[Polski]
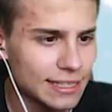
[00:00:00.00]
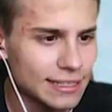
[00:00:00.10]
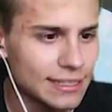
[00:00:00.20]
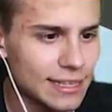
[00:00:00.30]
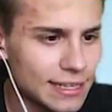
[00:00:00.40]

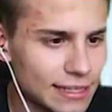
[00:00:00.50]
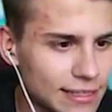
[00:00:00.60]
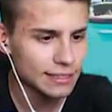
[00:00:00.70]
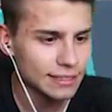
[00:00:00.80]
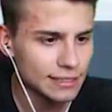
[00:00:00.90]
Chętnie
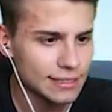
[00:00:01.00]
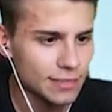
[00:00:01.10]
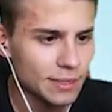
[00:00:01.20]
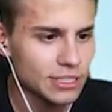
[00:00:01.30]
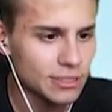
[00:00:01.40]

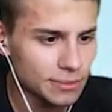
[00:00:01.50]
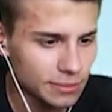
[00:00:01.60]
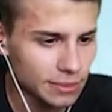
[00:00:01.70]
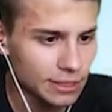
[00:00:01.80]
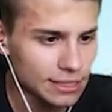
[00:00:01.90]
zobaczymy,
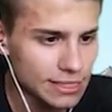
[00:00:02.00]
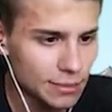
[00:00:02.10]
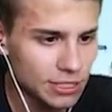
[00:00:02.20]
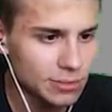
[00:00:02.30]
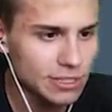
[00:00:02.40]

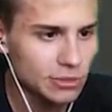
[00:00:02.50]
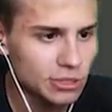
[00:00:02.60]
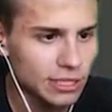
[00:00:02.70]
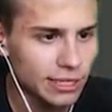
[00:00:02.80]
zobaczymy co tu się